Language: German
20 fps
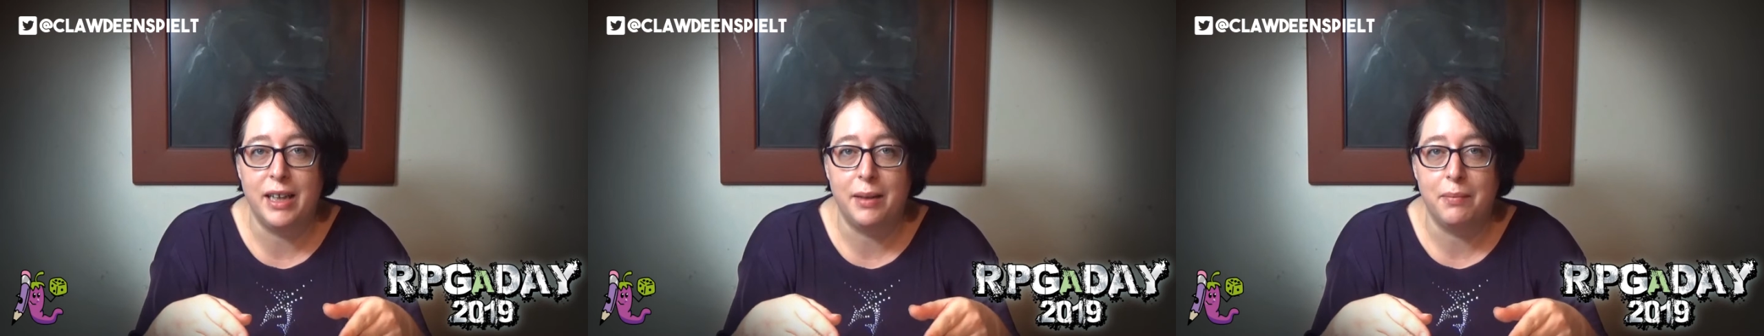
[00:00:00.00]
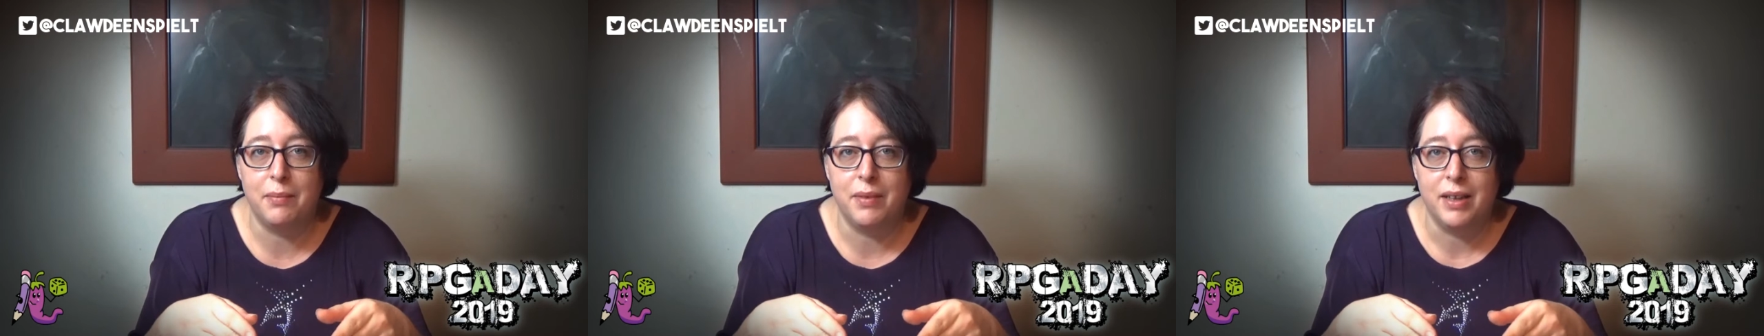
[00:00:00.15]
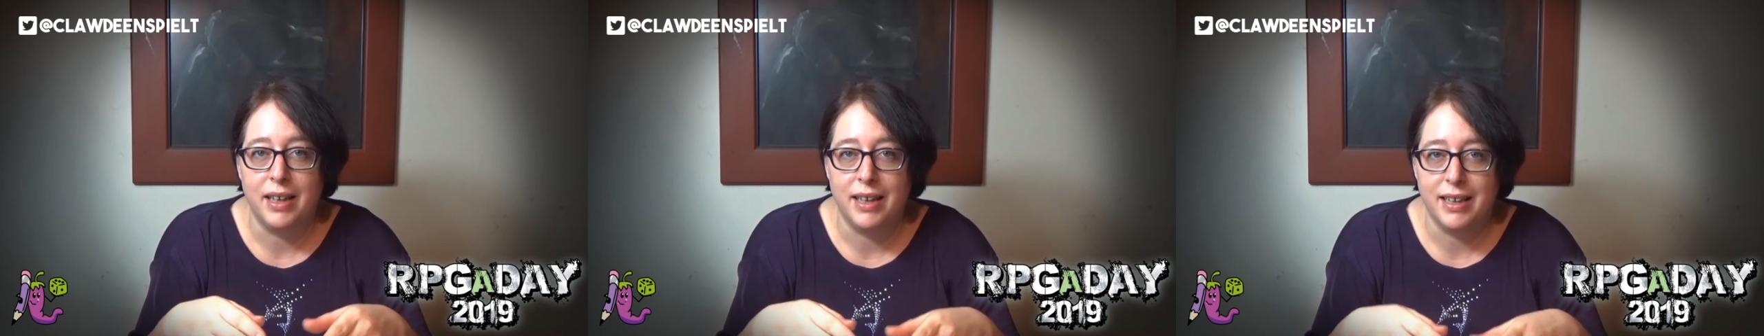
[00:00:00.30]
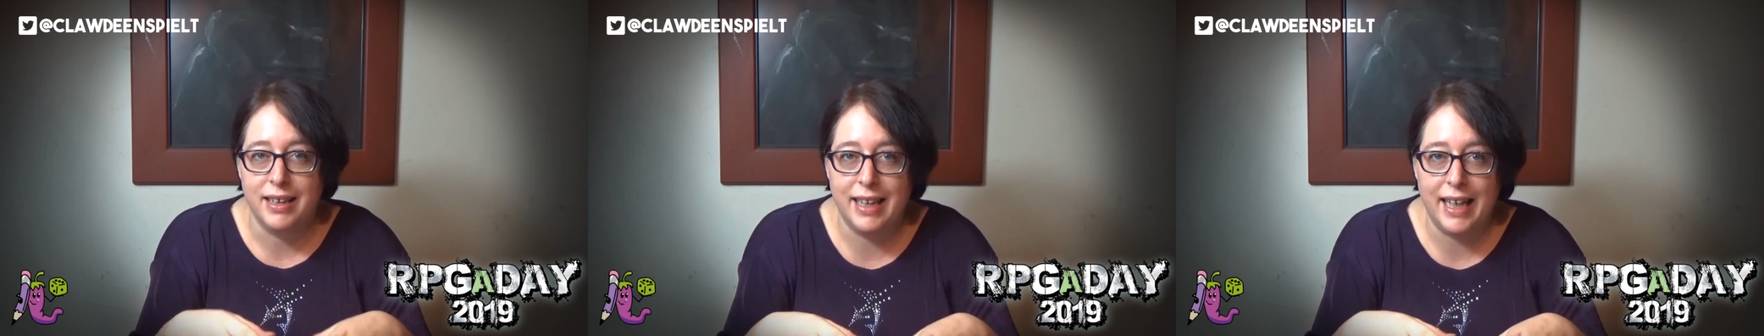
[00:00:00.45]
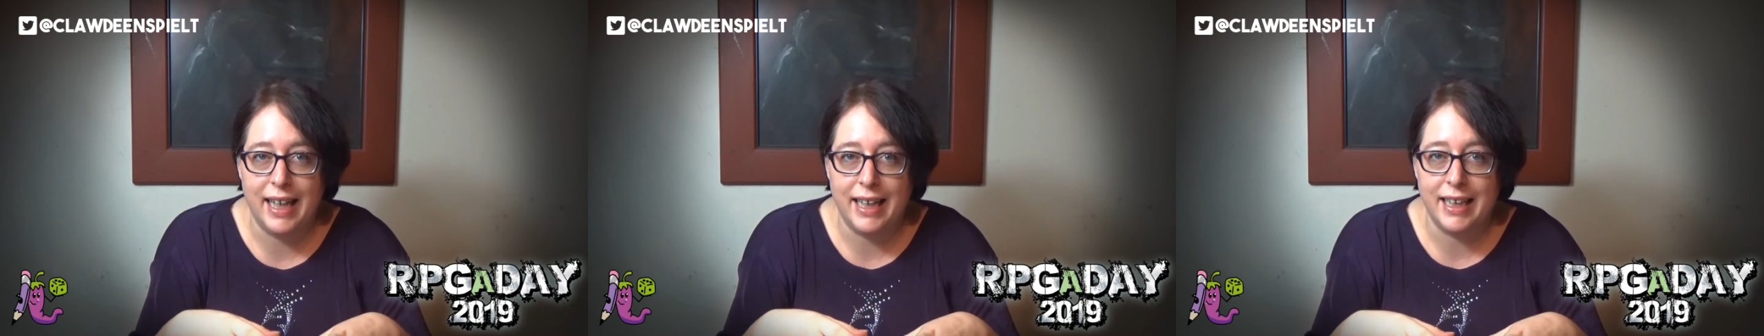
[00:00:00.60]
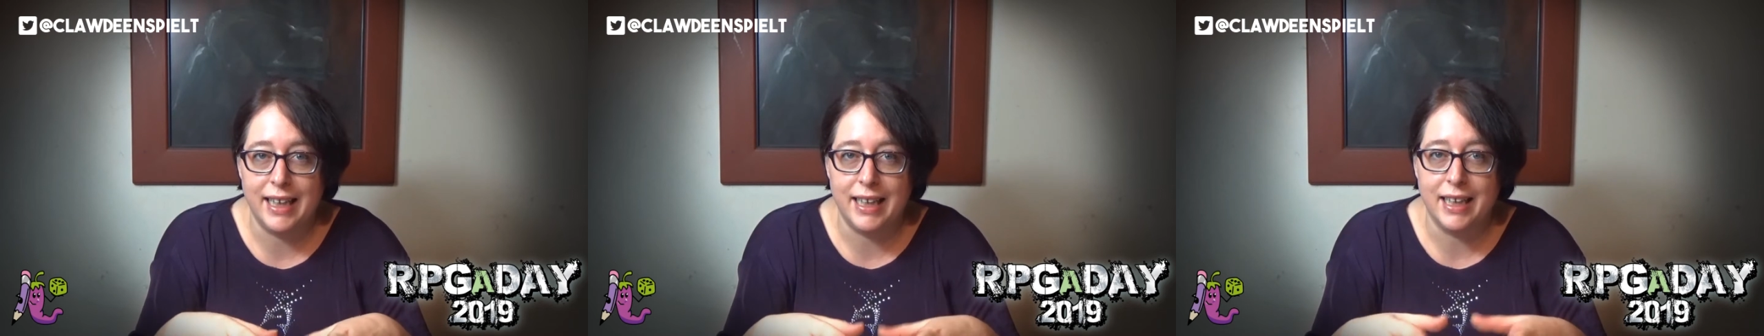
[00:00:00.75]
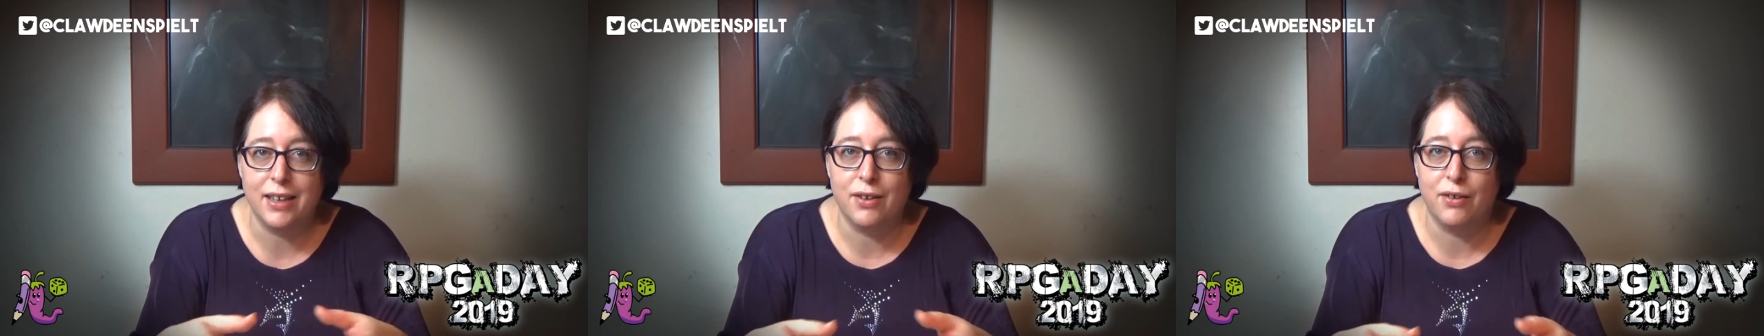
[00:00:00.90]
dem
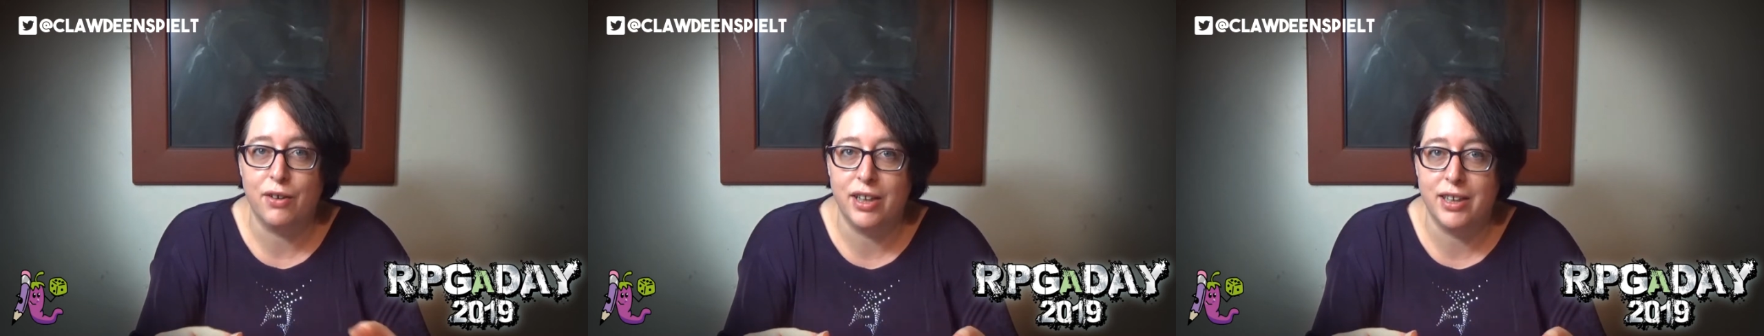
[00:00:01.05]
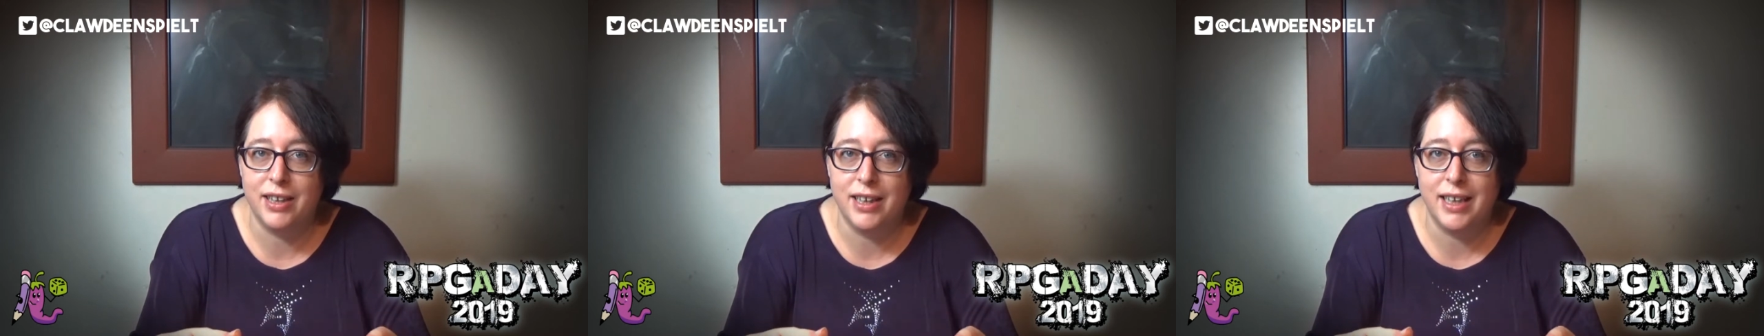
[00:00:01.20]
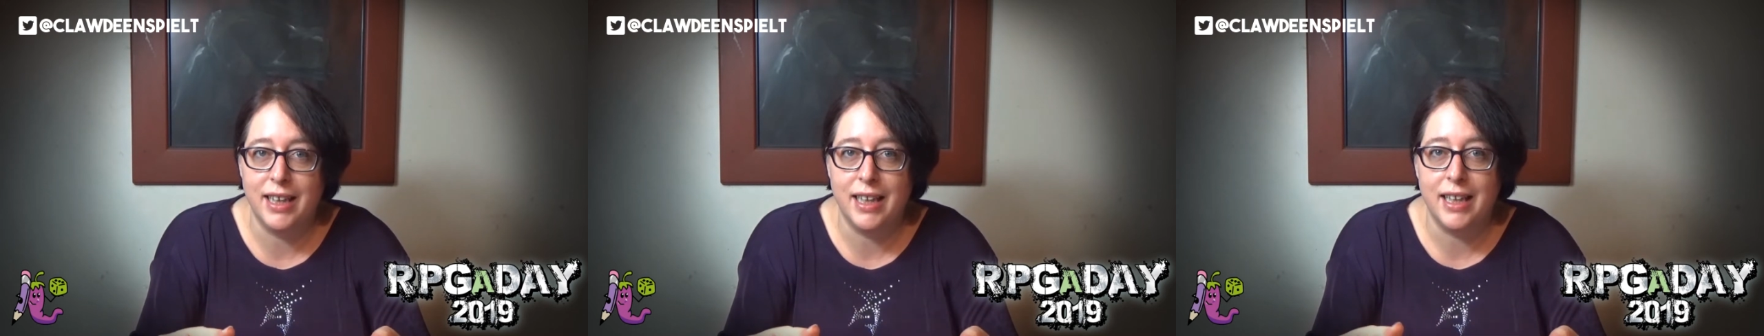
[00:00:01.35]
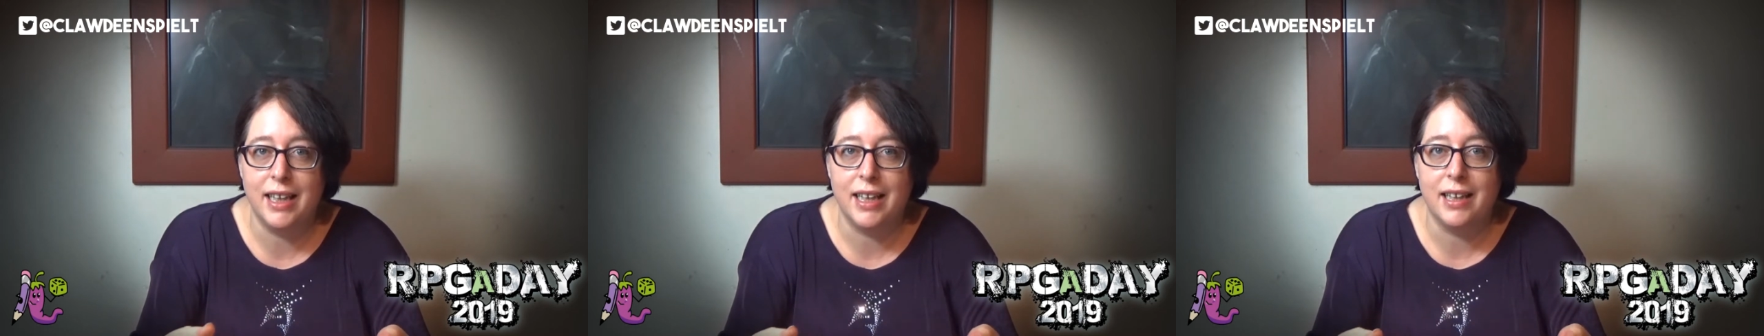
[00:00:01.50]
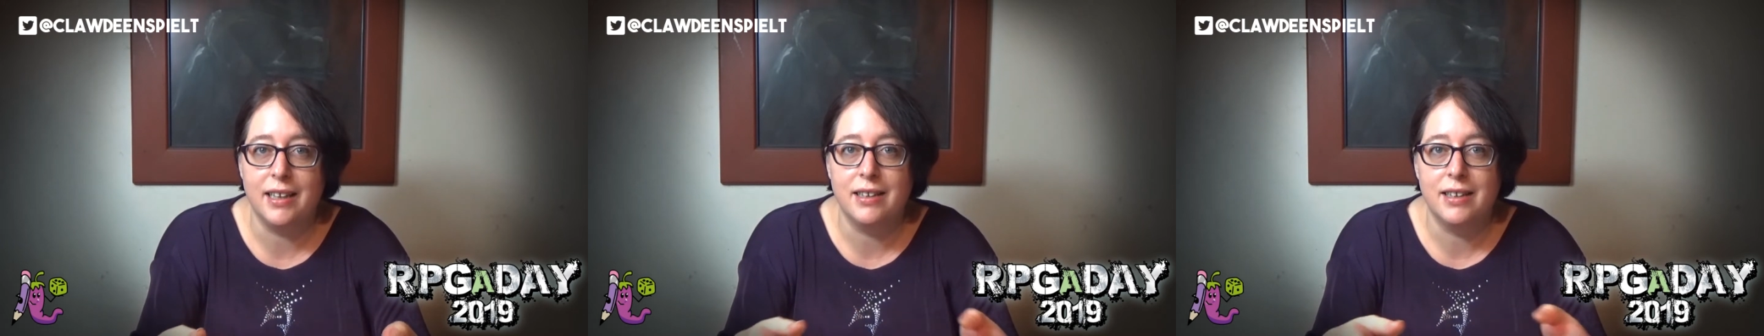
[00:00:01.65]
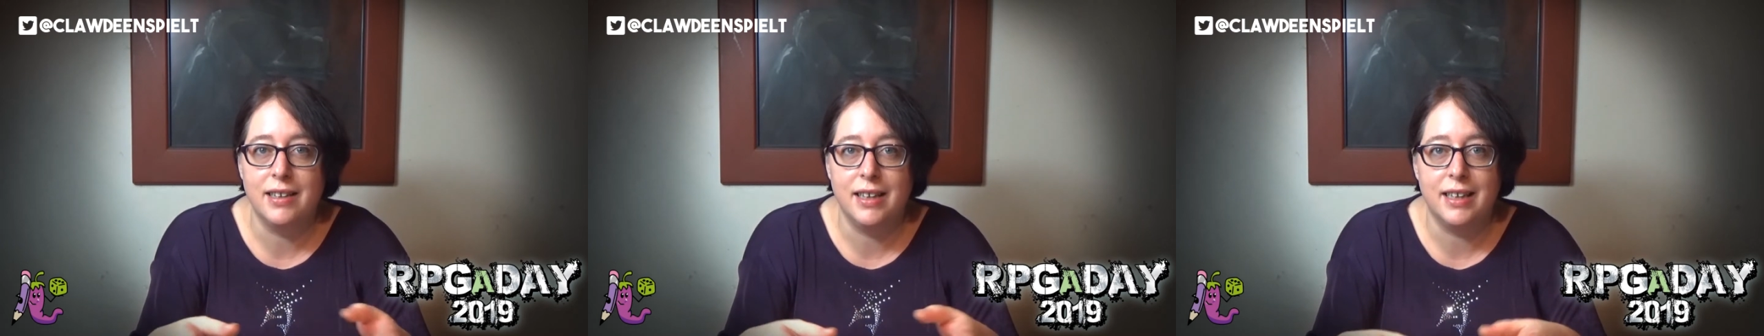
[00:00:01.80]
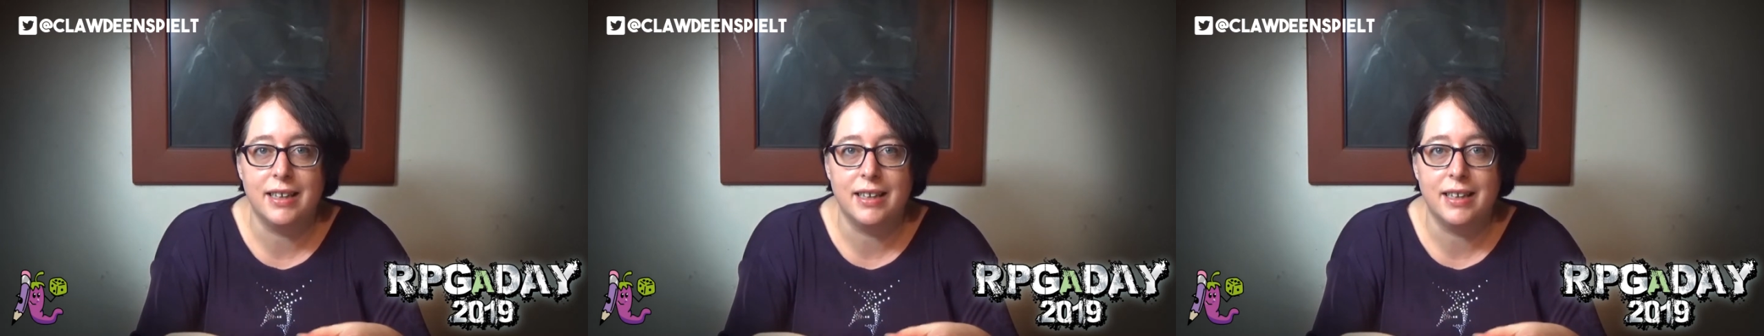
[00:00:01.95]
derjenige oder diejenigen,